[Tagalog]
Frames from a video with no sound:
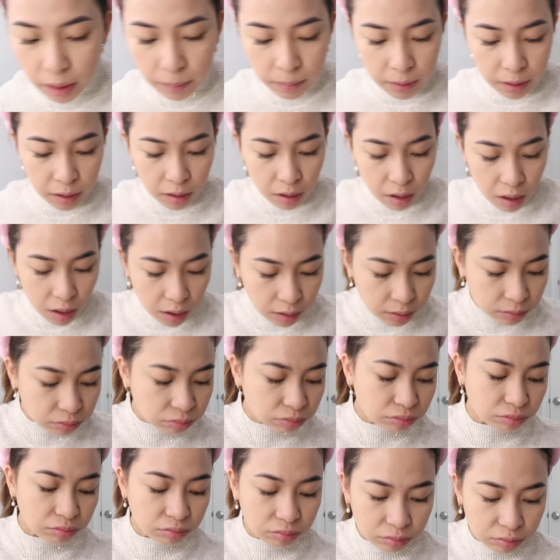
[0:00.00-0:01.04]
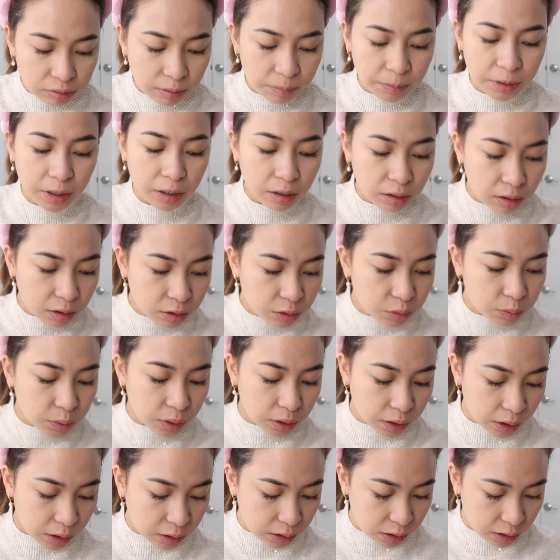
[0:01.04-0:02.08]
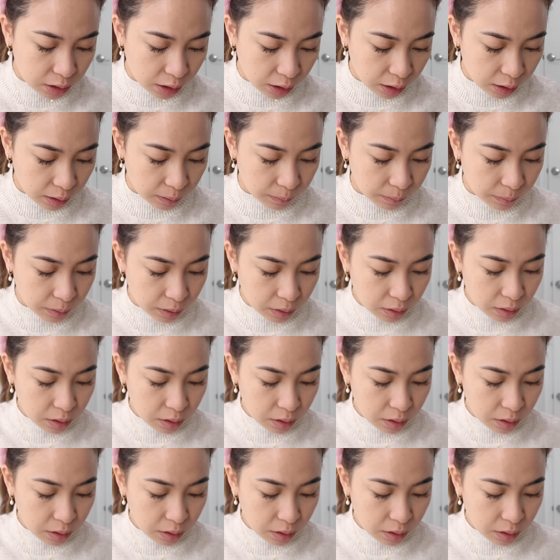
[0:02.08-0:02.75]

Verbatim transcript: sabi ko, hmm, I'm not gonna do it next time.